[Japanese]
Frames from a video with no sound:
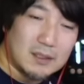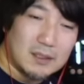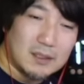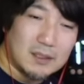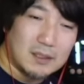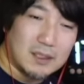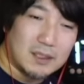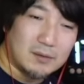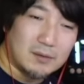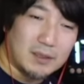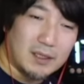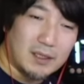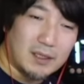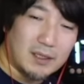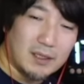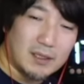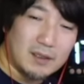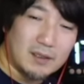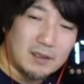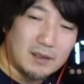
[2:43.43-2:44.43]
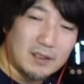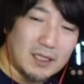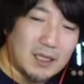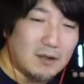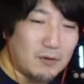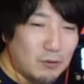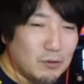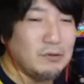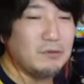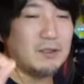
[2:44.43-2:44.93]
あのね、いや、
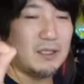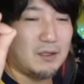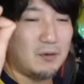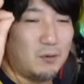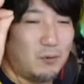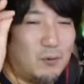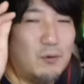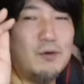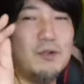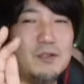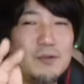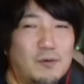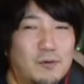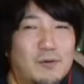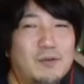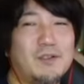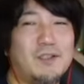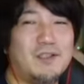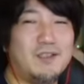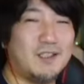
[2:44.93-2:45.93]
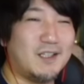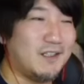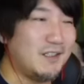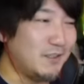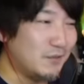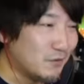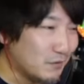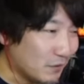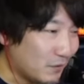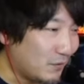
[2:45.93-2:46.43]
こういう人ね、多い、多いっていうか、
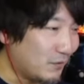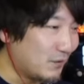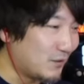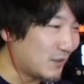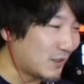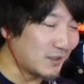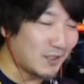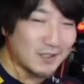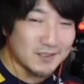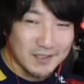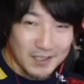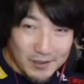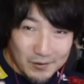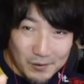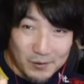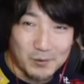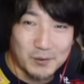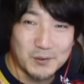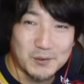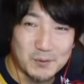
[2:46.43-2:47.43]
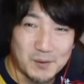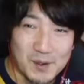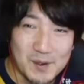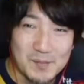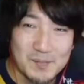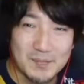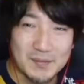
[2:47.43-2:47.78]
いるのよ。てか、たくさんいるのよ、こういう人は。